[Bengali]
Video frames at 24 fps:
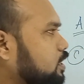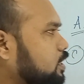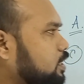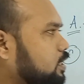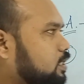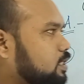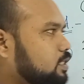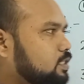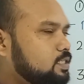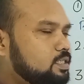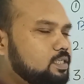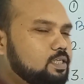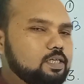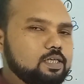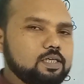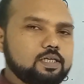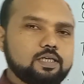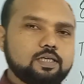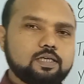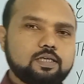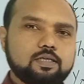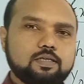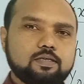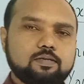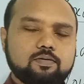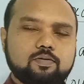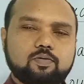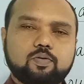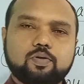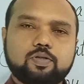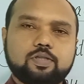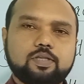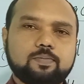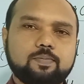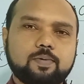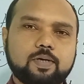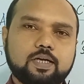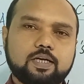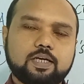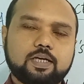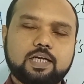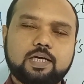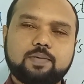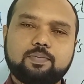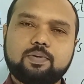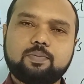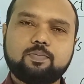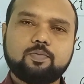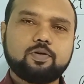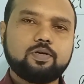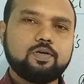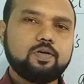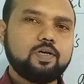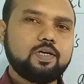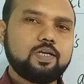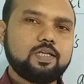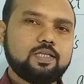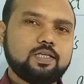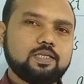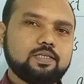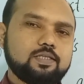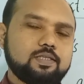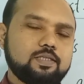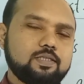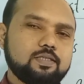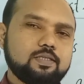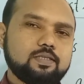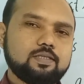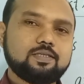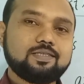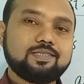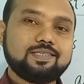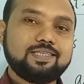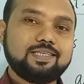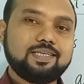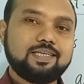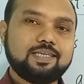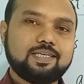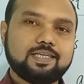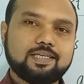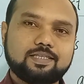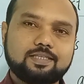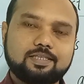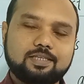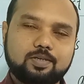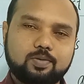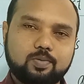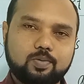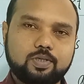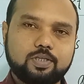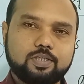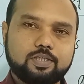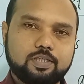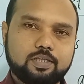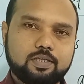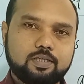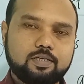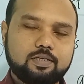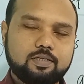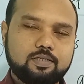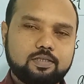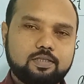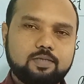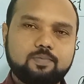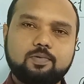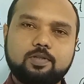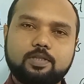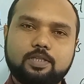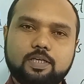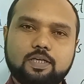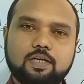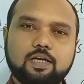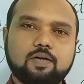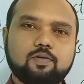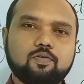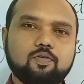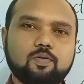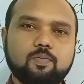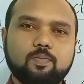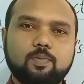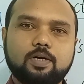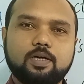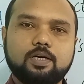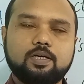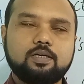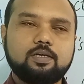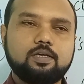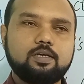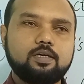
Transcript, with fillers: এই কাজটা করতে পারে না আমার মনে হয় না যে সি এই কাজটা করেছে সি বলতে রাহুল বা